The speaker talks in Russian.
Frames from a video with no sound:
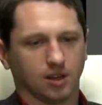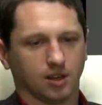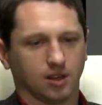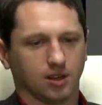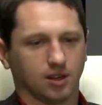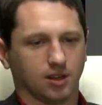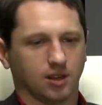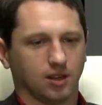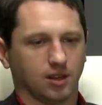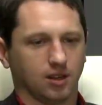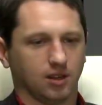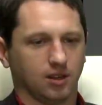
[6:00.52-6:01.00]

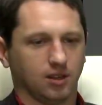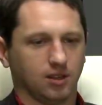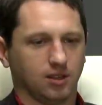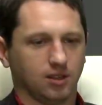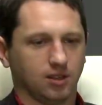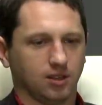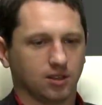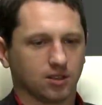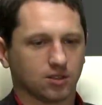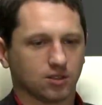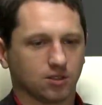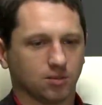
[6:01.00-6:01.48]
А,
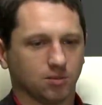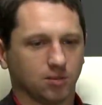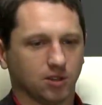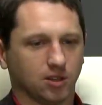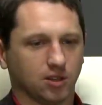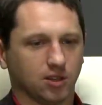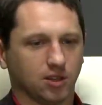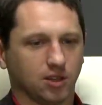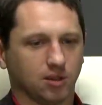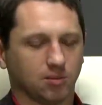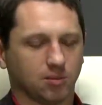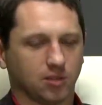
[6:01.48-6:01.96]
идей
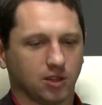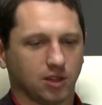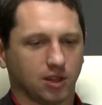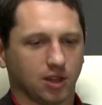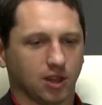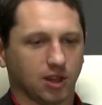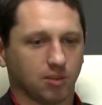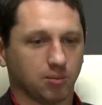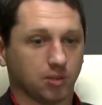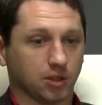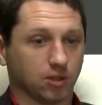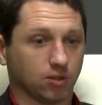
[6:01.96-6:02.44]
особых не было,
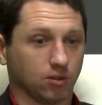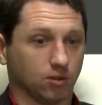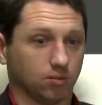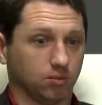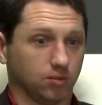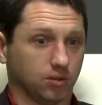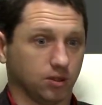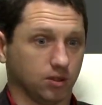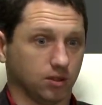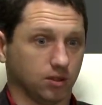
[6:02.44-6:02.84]
а потом